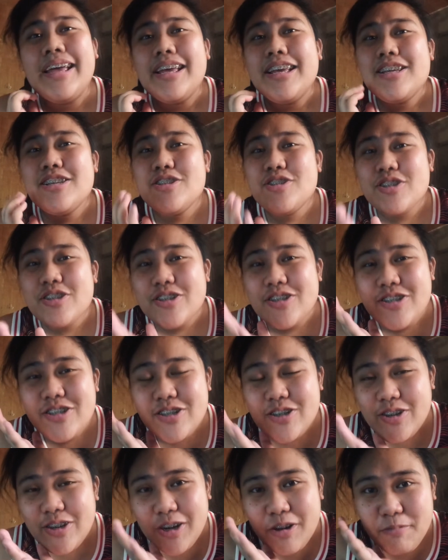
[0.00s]

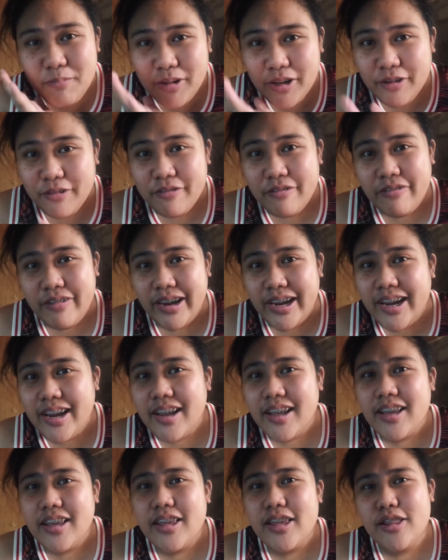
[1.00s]
Diyos ko naman,
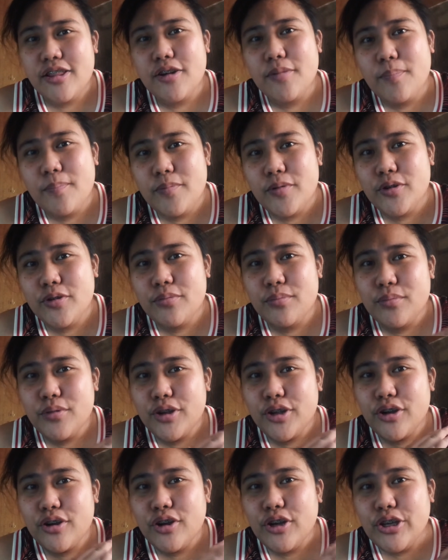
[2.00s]
Feng. In-upload mo
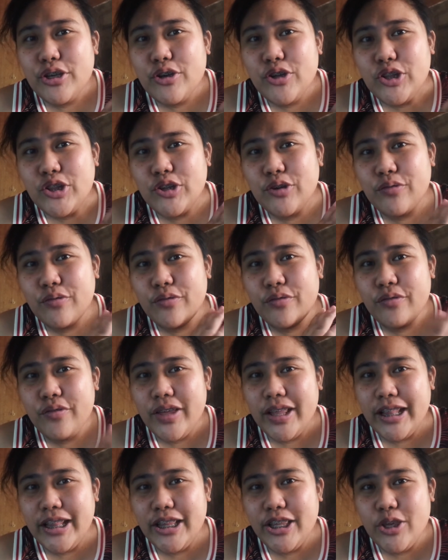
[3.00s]
yung YouTube
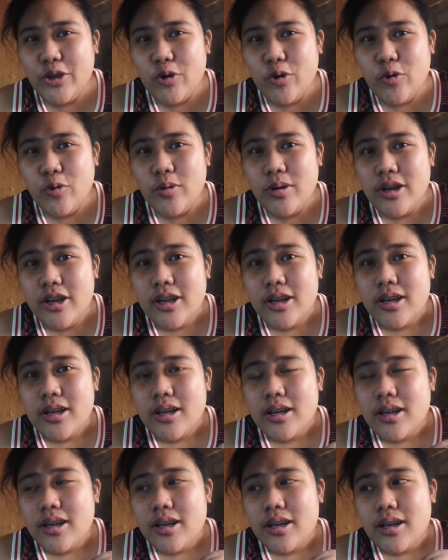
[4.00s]
video
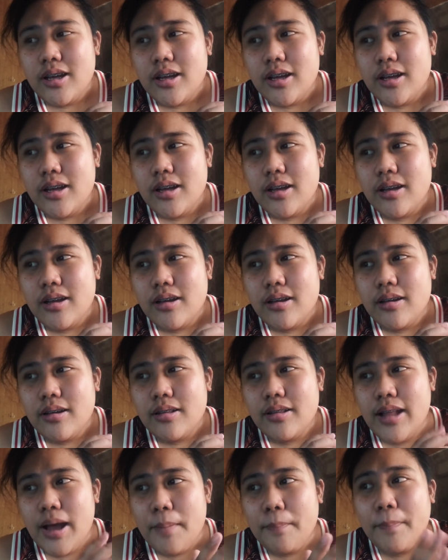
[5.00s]

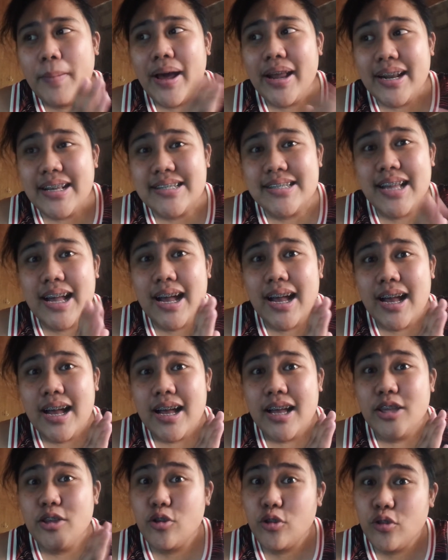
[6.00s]
na para
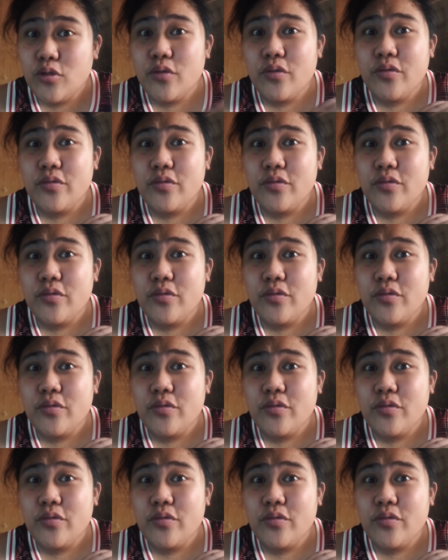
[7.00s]
sa YouTube